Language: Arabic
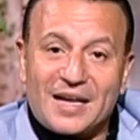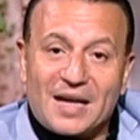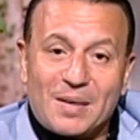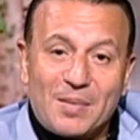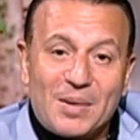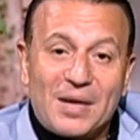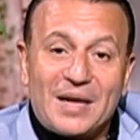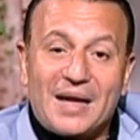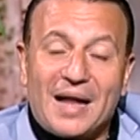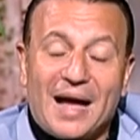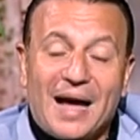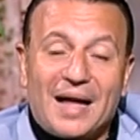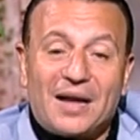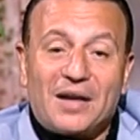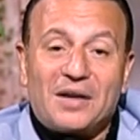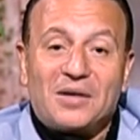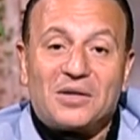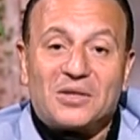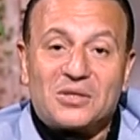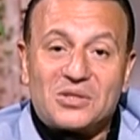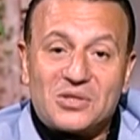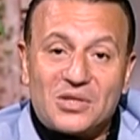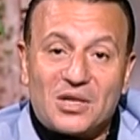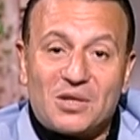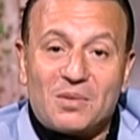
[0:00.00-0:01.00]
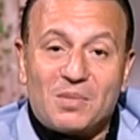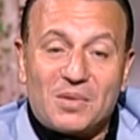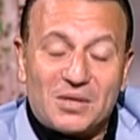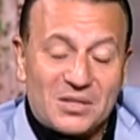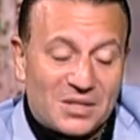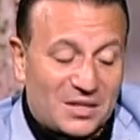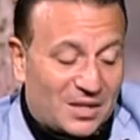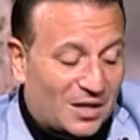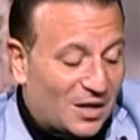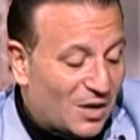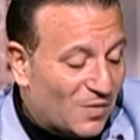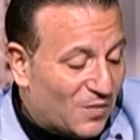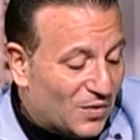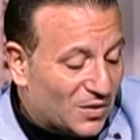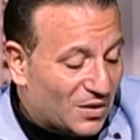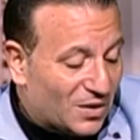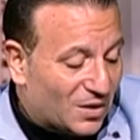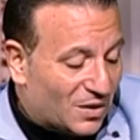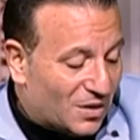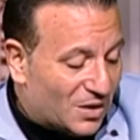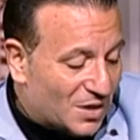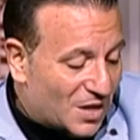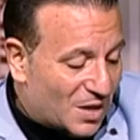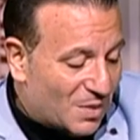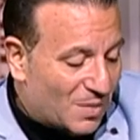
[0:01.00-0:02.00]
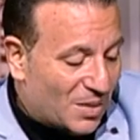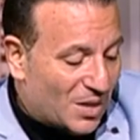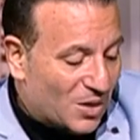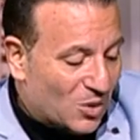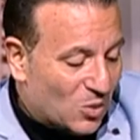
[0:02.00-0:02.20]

كمان على الاقتصاد المصري خلال الفترة القادمة